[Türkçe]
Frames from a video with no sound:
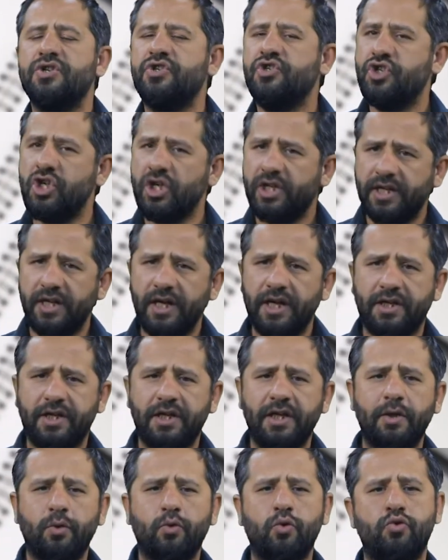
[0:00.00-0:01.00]
Cık
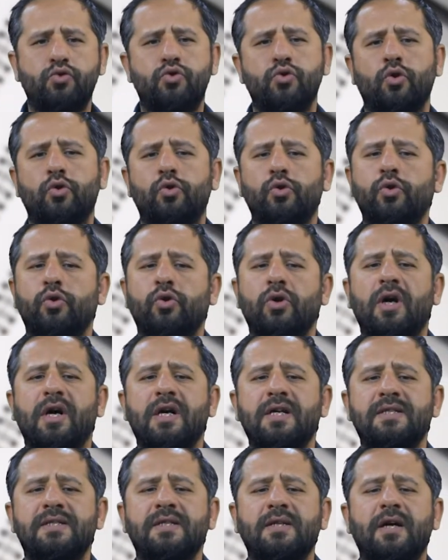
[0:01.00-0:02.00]
eki küçüklük,
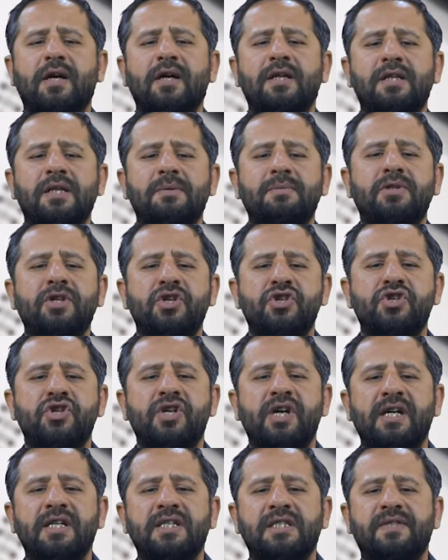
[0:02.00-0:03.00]
azlık anlamı
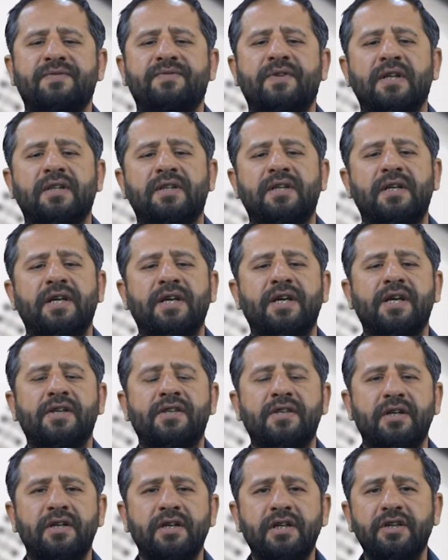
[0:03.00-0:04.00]
taşıyan sıfatlara
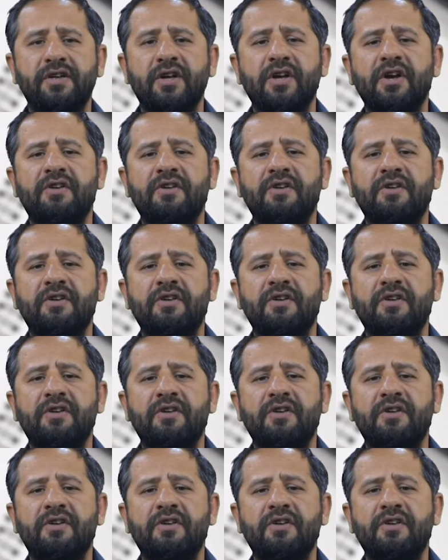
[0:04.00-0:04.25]
getirilir